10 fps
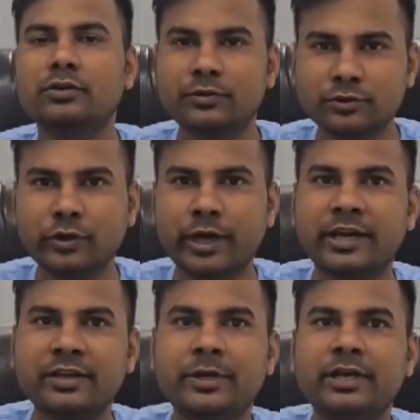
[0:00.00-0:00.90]
जो
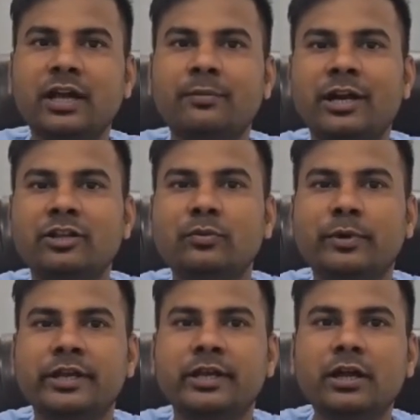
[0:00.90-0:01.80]
एग्रीमेंट हमारे जो
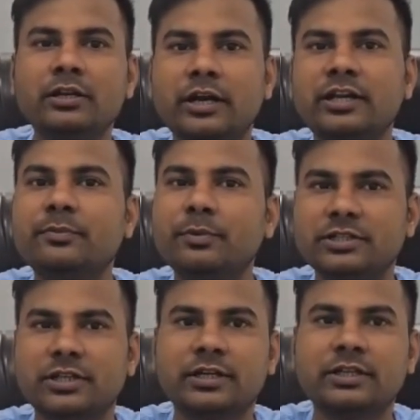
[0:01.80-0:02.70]
बनेगा 30 प्लस
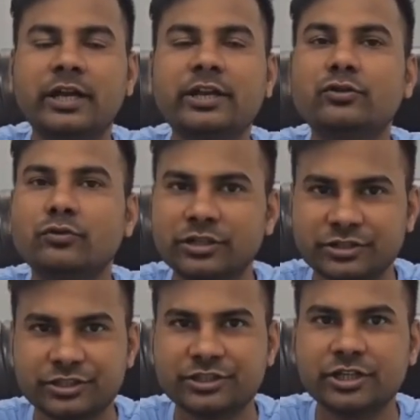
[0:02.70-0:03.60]
30 यानी कि टोटल
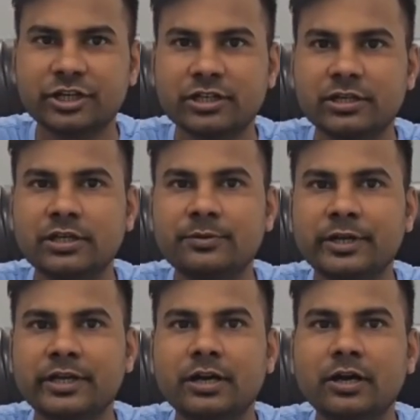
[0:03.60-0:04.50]
60 ईयर के लिए
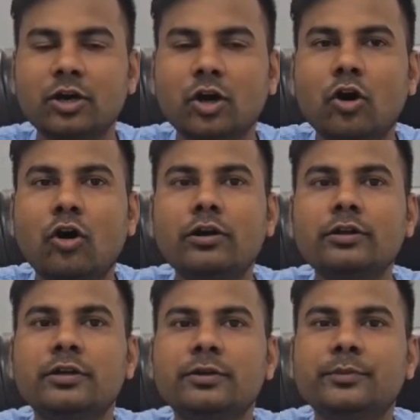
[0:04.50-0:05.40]
बनेगा और
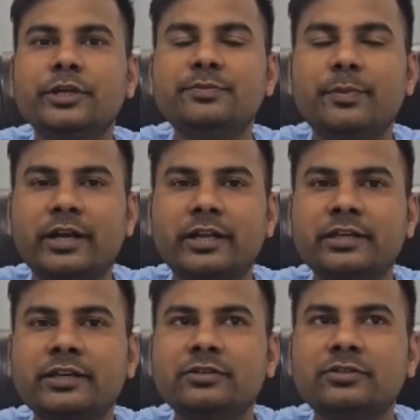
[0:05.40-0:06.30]
बेस्ट पार्ट है
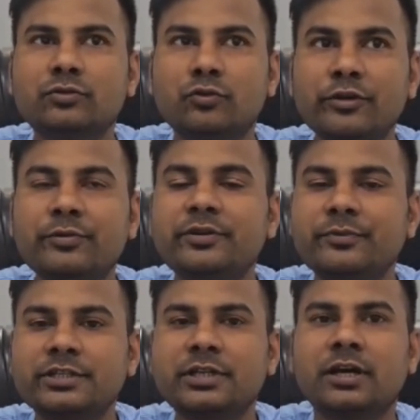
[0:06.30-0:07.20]
कि कोई भी
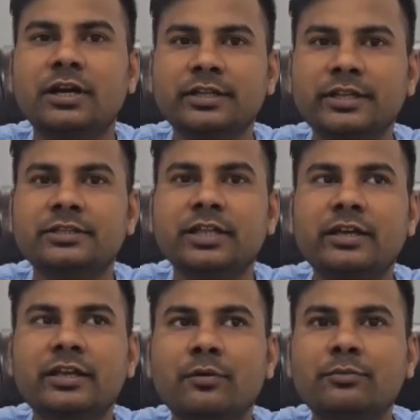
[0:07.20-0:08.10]
इन्वेस्टर अगर देखता है
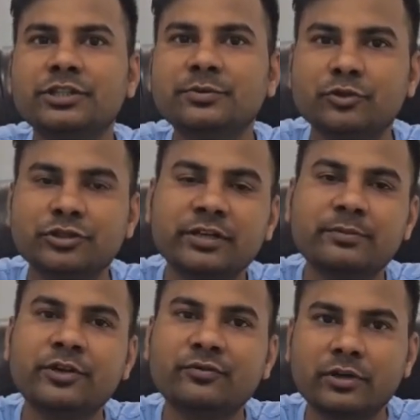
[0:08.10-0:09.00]
कि हम किसी प्रोजेक्ट में
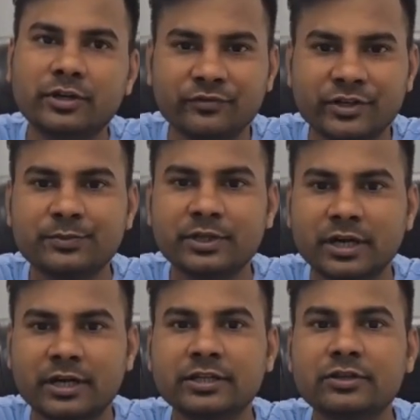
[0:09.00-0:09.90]
इन्वेस्टमेंट
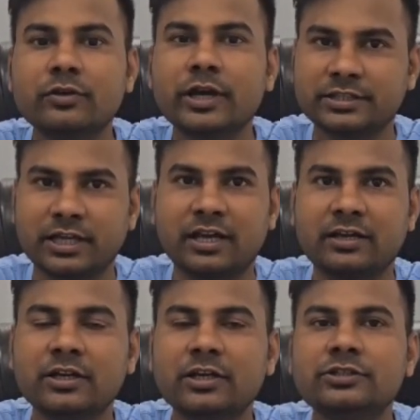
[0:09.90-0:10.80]
कर रहे हैं तो कैसा है
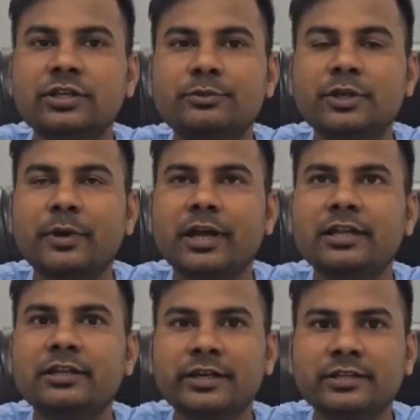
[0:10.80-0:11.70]
सबसे पहले ही
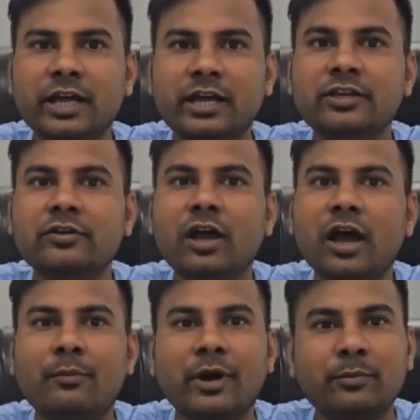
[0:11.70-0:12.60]
देखता है कि
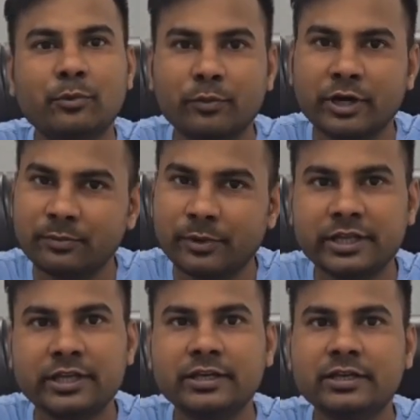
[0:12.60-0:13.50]
हमारे प्रॉपर्टी बनी
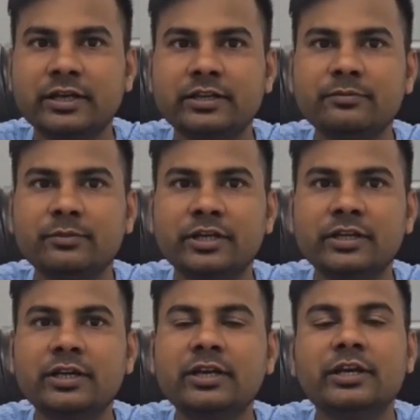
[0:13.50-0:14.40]
है कि नहीं बनी
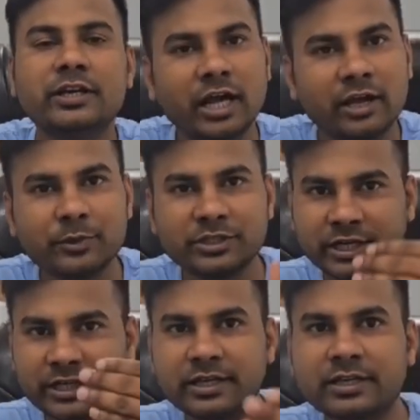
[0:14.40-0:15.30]
है किराए पे
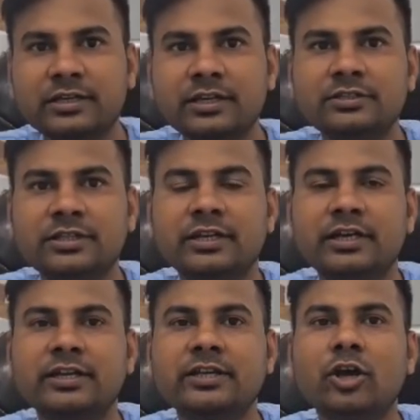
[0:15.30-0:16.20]
चढ़ेगी कि नहीं
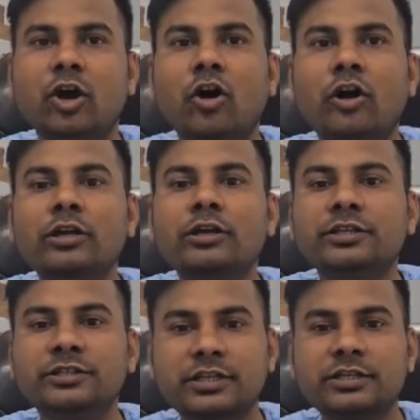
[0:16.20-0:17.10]
चढ़ेगी और
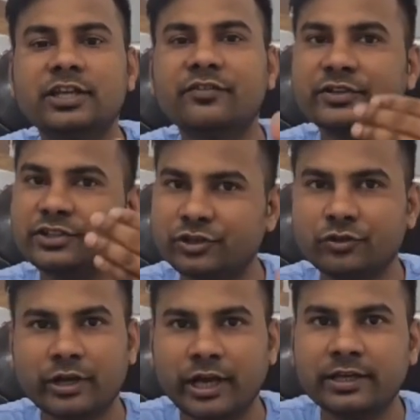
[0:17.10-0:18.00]
इसके सेफ
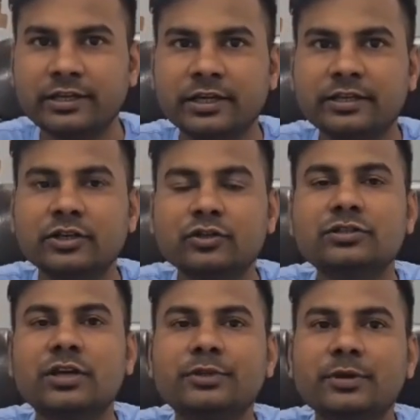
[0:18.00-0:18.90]
सिक्योर है कि नहीं तो
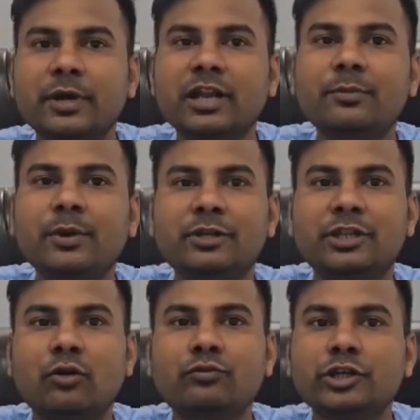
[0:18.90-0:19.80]
सबसे पहले मैं
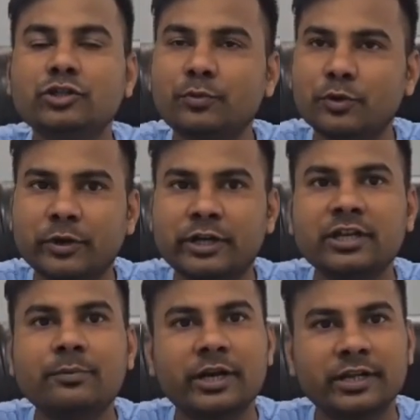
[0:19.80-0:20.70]
बताऊँ ये जो प्रॉपर्टी है
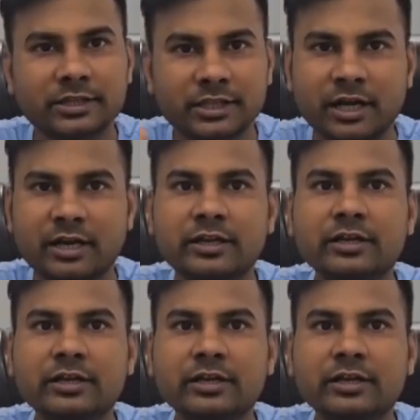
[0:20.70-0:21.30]
बन के तैयार है